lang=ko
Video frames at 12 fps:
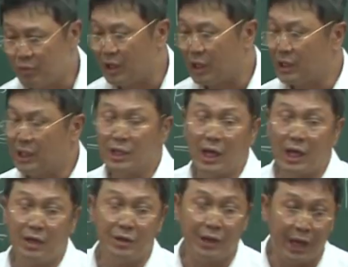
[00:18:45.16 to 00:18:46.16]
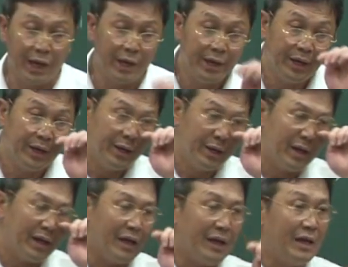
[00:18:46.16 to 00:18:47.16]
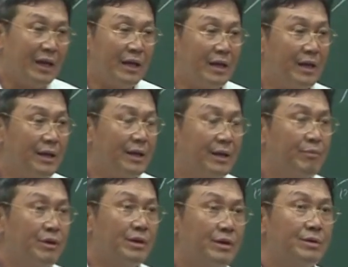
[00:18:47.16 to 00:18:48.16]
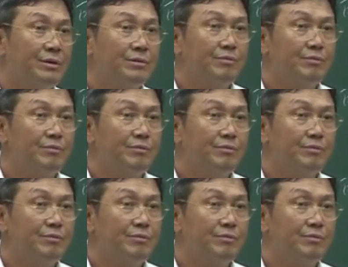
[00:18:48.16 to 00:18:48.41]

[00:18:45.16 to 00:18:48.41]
나간다는 게 그렇게 예, 뭐.